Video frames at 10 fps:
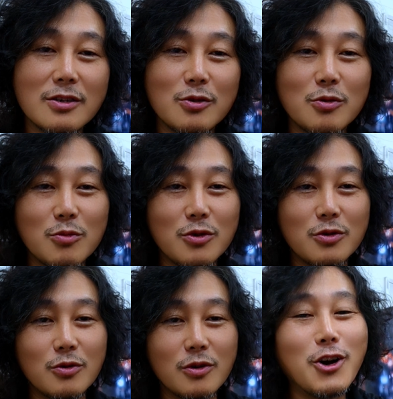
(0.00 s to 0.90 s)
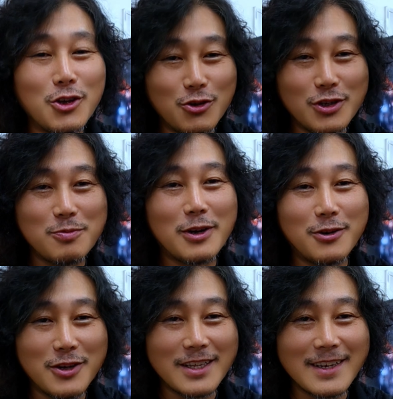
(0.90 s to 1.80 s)
그리고 뭐 거의 60만
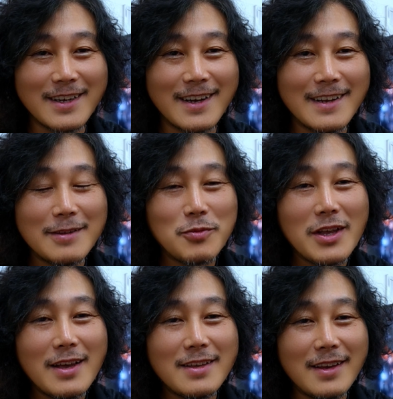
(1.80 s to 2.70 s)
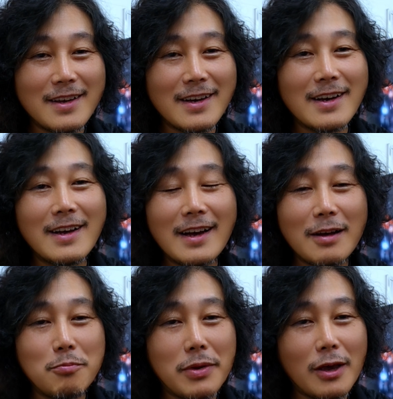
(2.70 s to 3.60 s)
원으로 가다가 얘가
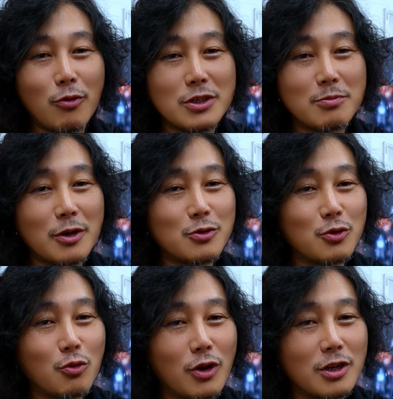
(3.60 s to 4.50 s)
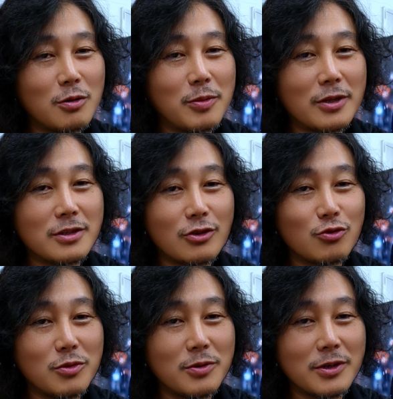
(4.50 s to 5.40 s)
한 150만 원 정도 월급을 받을
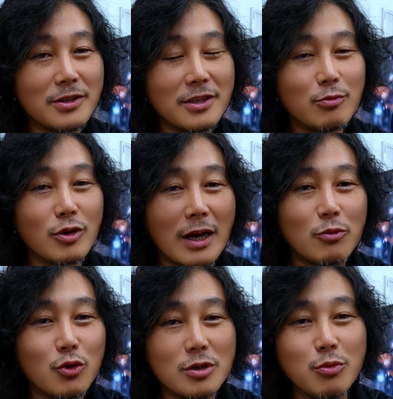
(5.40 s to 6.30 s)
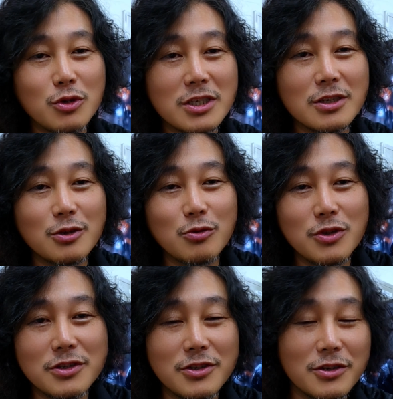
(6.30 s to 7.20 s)
때쯤이면 일부러 감독을 입봉시키는
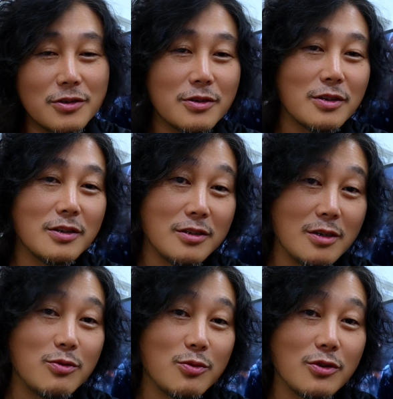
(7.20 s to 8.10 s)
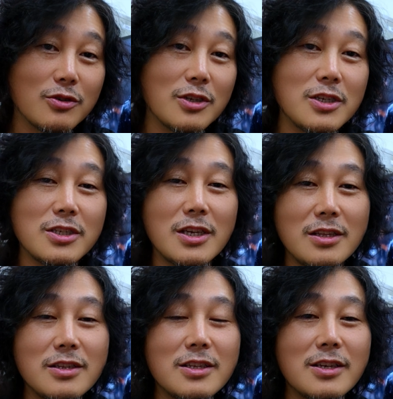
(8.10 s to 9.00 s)
경우도 있어요. CF 프로덕션에 실제
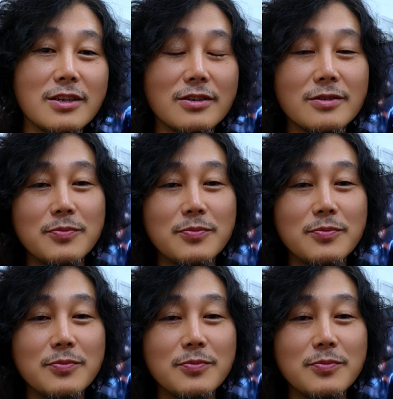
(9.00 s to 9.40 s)
있는 일이에요.